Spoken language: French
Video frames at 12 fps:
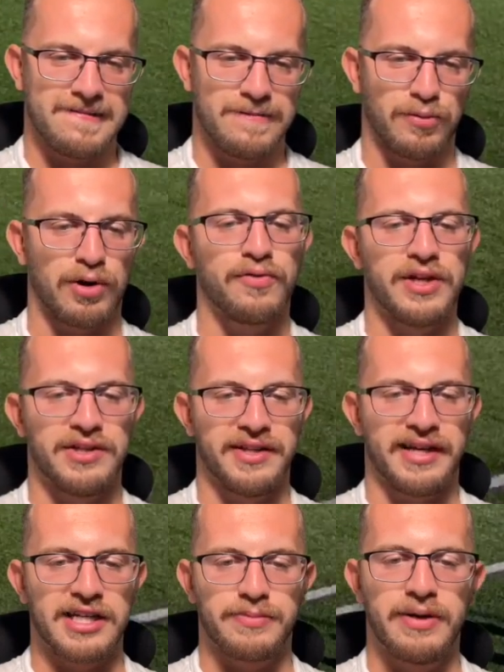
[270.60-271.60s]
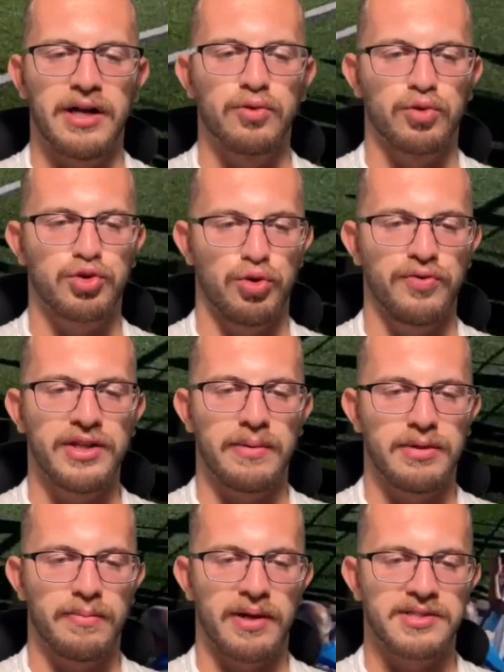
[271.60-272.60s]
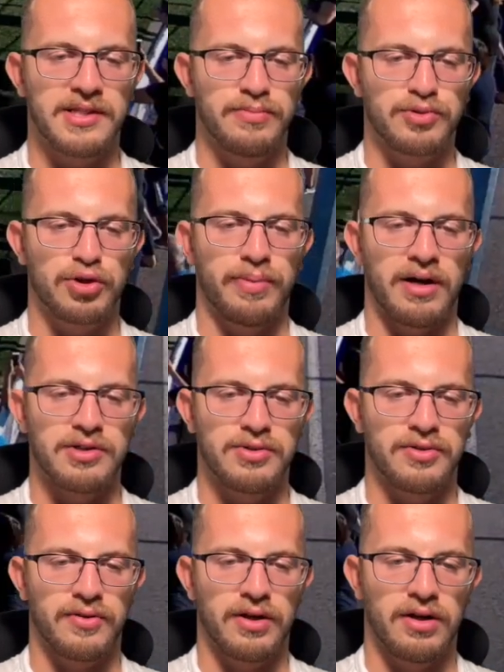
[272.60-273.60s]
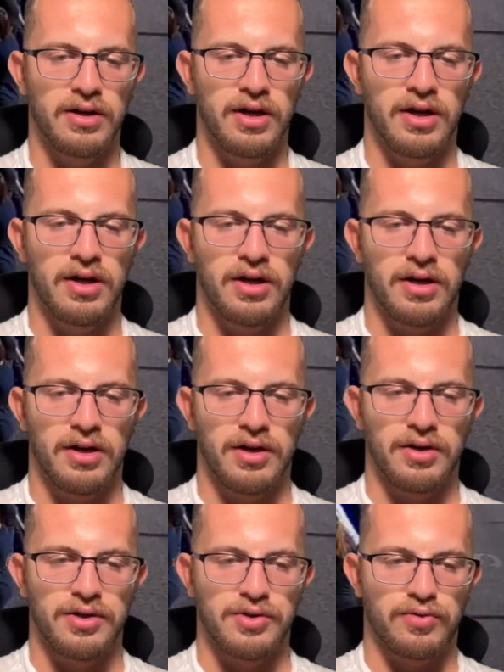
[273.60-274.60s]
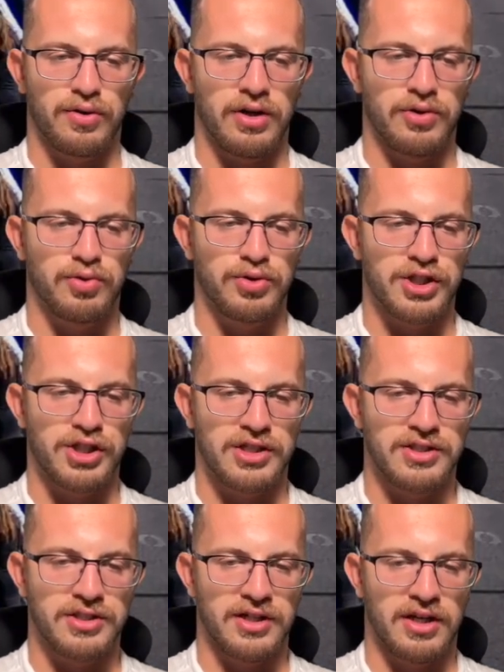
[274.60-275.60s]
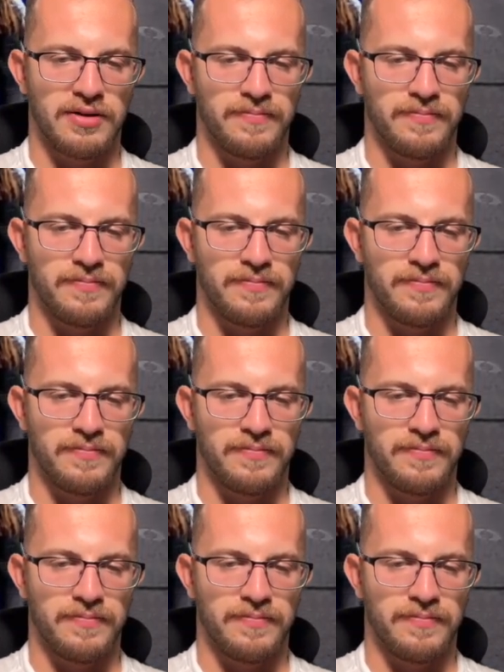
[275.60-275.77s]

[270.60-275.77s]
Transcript: Donc là, au final, il dégage bien. Donc je suis au final bien placé, puisque par la suite, voilà, je vois la touche et je la signale.